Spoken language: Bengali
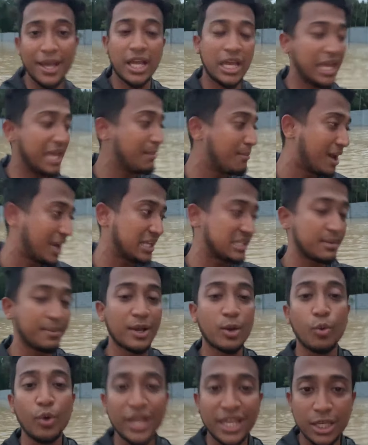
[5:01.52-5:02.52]
হবে কে মারা
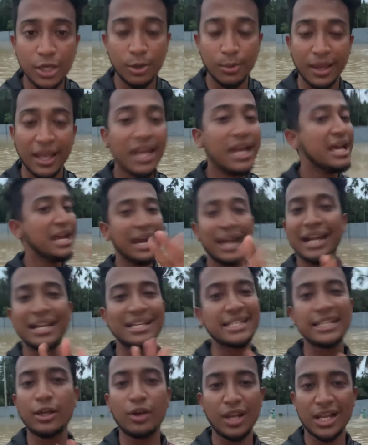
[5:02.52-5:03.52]
যাবে কই কি হবে
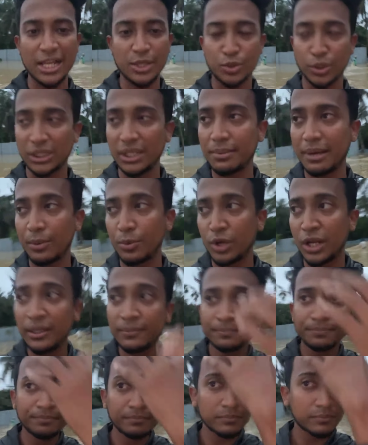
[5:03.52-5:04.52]
এটা চিন্তা করলে কাজ করতে পারবো
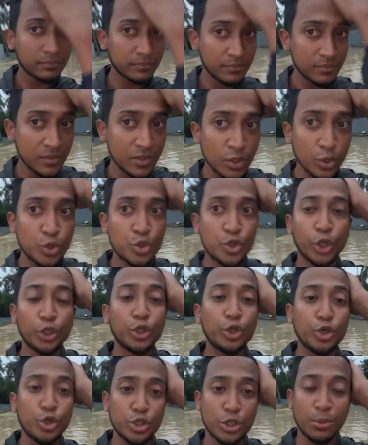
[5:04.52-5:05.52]
না
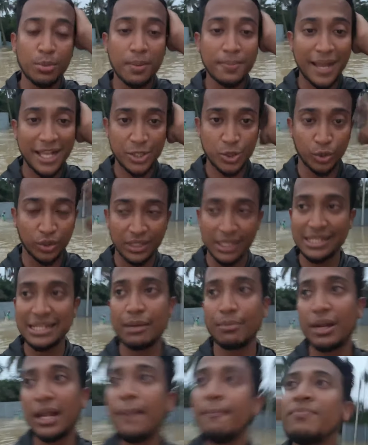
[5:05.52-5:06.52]
যতটুকু সম্ভব কাজ
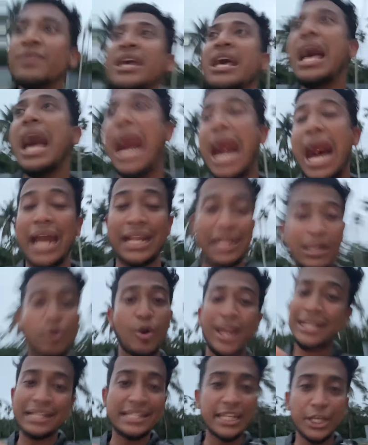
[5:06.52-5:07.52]
করতেছি আমরা আর
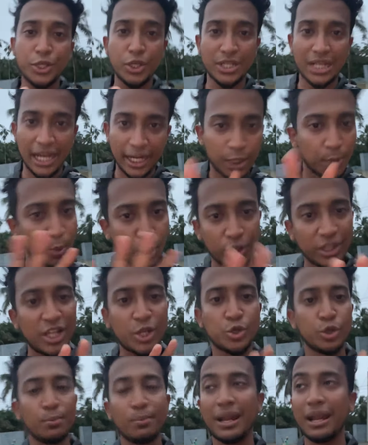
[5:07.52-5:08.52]
কয়েকটা সিচুয়েশন একটু মন
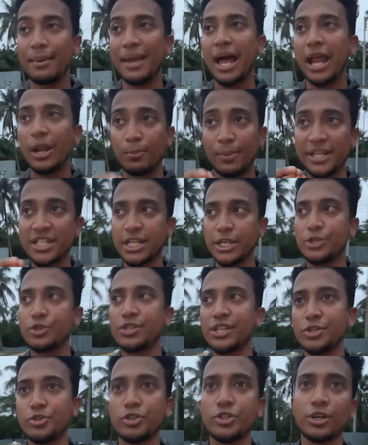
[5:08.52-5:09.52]
দিয়ে শুনবেন আমি আরও বেশ
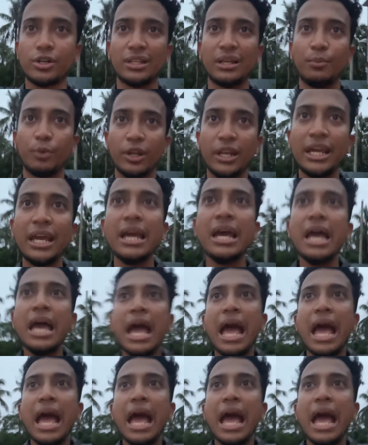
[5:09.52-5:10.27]
কিছু সিচুয়েশনের কথা বলি